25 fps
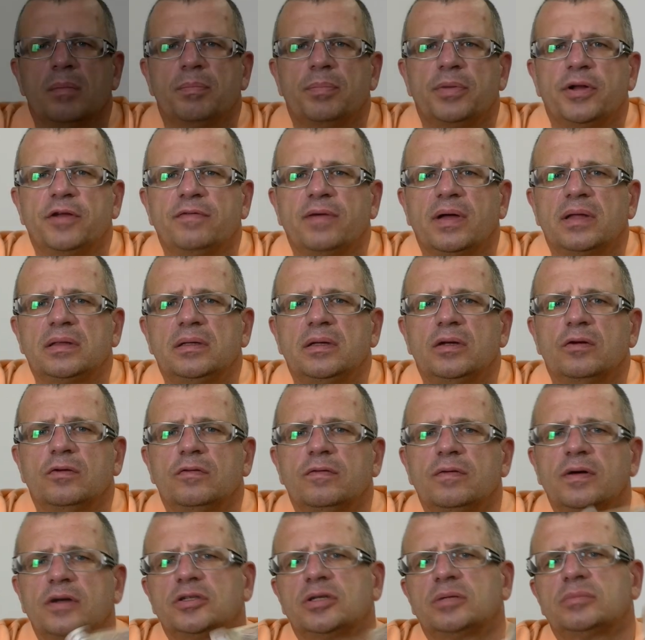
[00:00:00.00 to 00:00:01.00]
Prywatnie
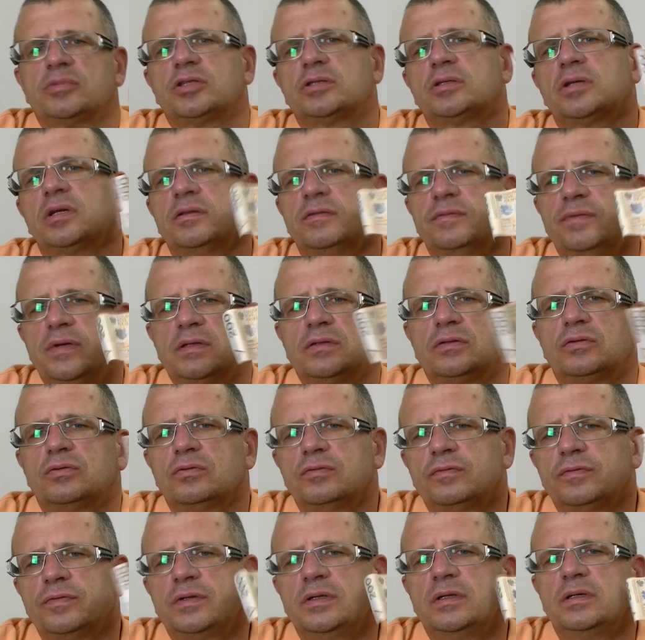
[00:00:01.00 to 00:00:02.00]
uważam, że te dwie
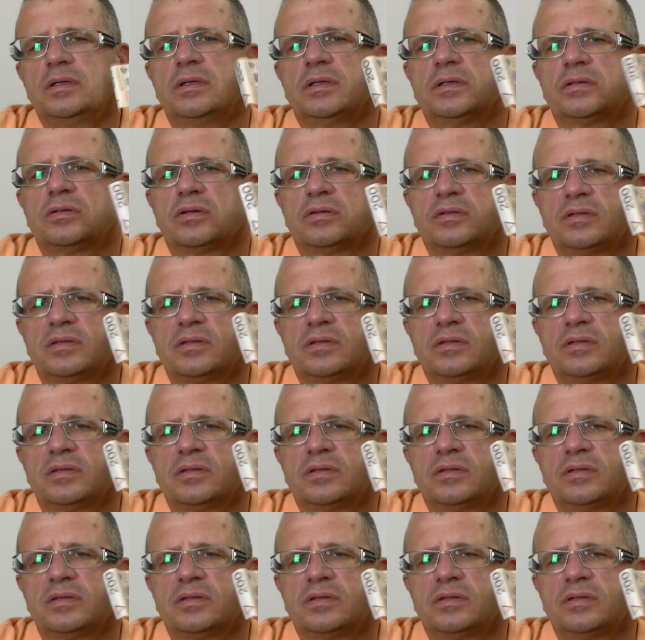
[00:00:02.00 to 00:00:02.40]
stówki jest